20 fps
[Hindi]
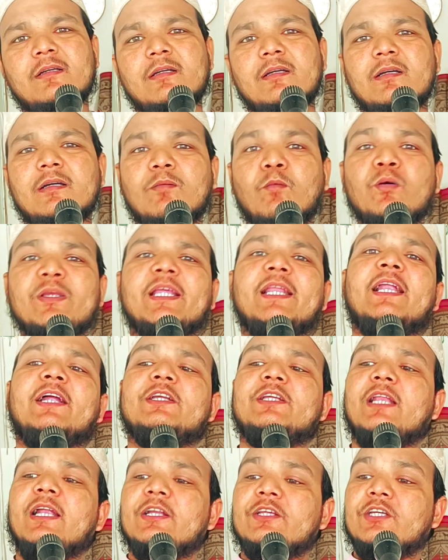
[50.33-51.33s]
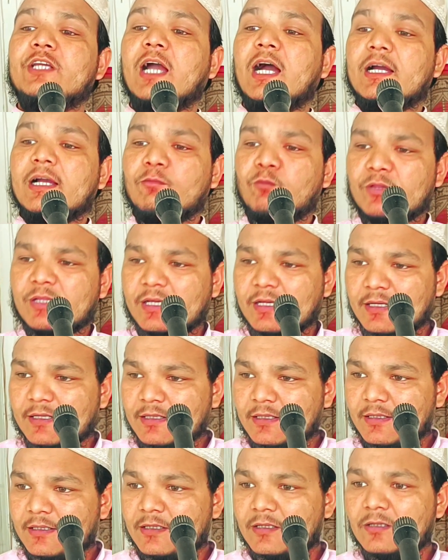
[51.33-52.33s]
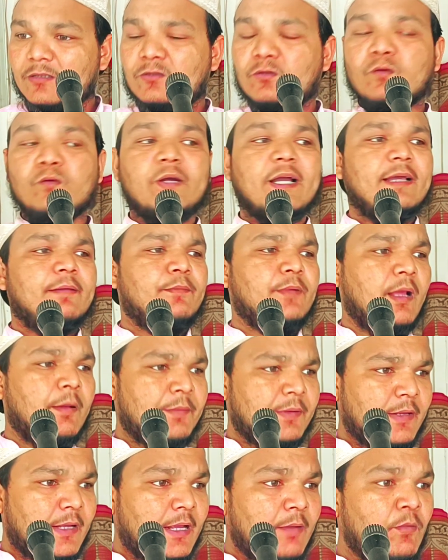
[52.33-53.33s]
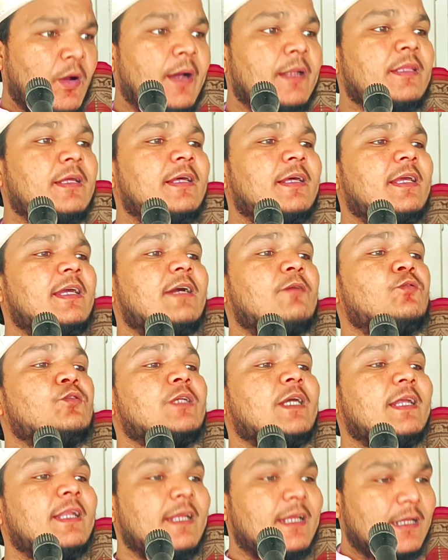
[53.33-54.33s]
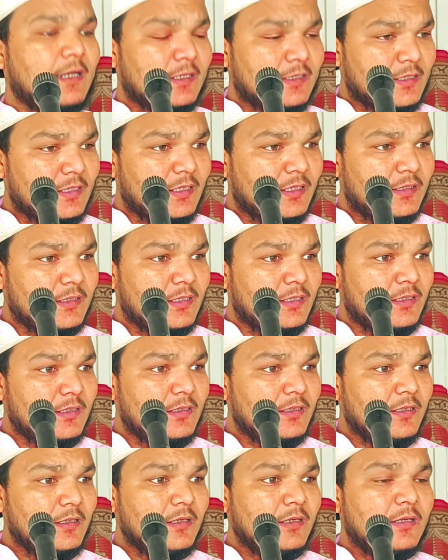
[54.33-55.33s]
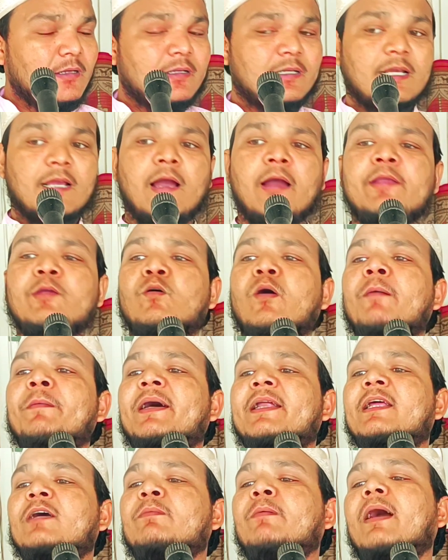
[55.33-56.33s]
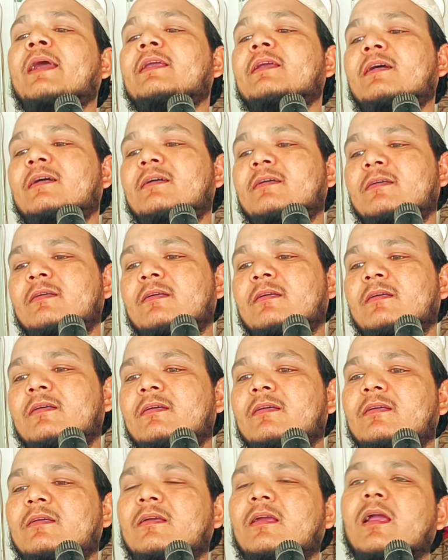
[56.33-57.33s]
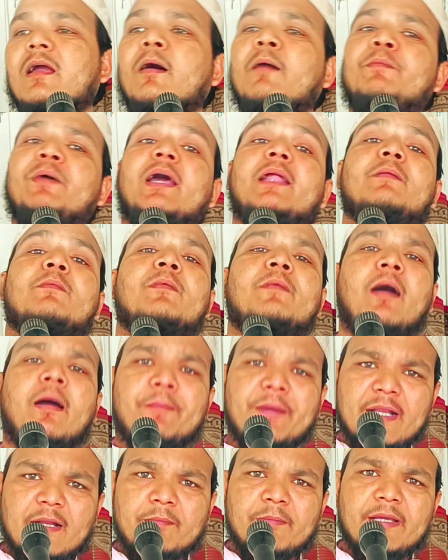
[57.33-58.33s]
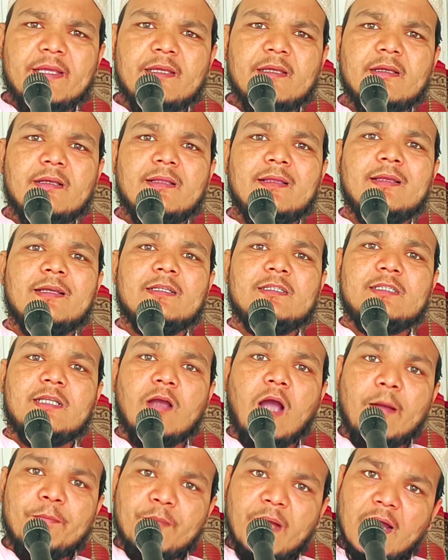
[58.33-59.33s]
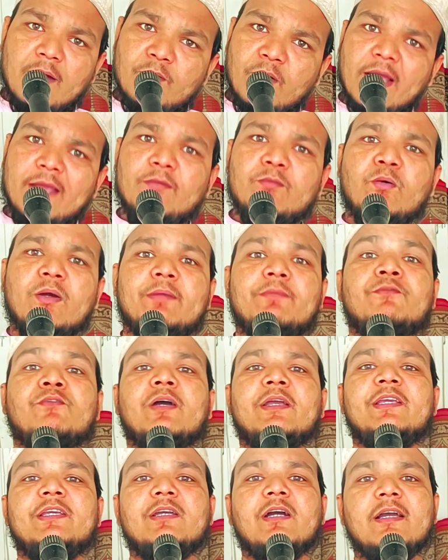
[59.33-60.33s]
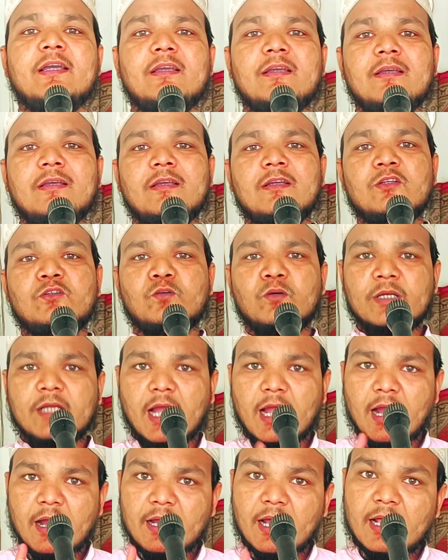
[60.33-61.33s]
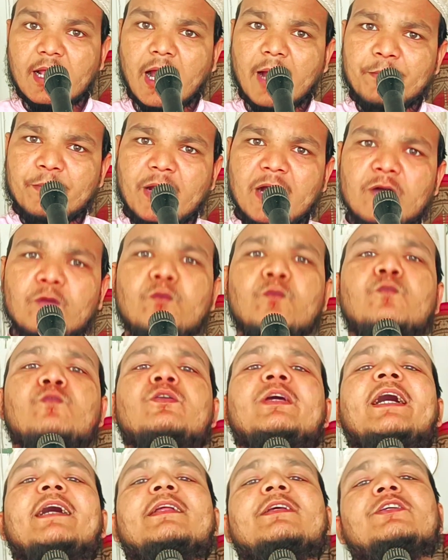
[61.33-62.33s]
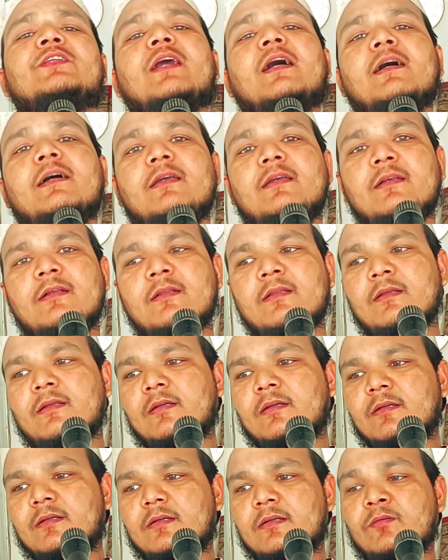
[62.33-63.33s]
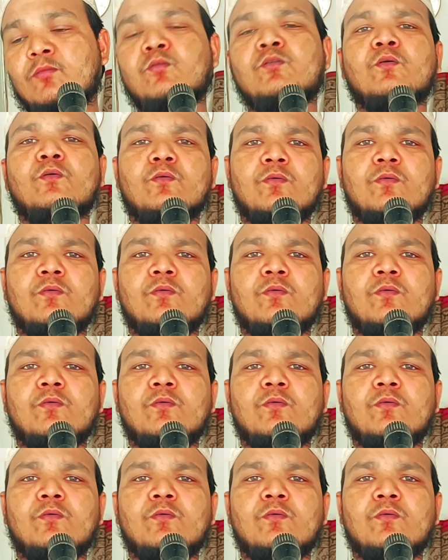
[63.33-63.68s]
बहुत सी ऐसी लड़कियां होती हैं जो नामहरम से बातें ये सोच कर भी करती रहती हैं कि ये तो हमारा भाई नामहरम नामहरम है आपका भाई सिर्फ वो है जिसके साथ आपका खून का रिश्ता है सुनो